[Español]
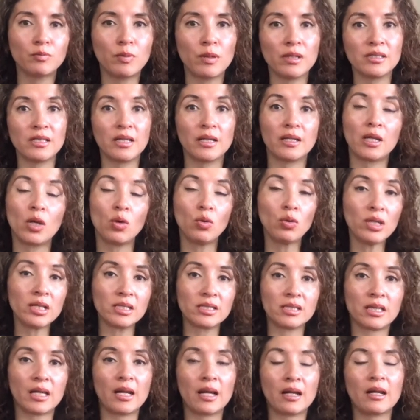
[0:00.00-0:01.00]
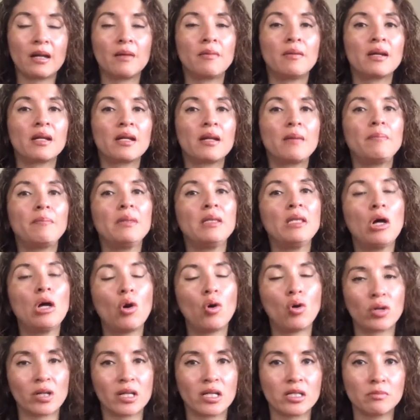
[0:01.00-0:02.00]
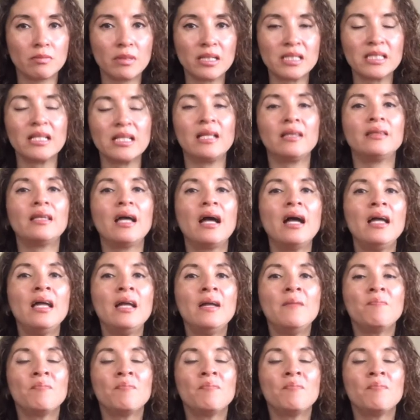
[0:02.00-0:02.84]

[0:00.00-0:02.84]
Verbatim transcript: puede ser que unas te carguen más rápida, otras más lenta.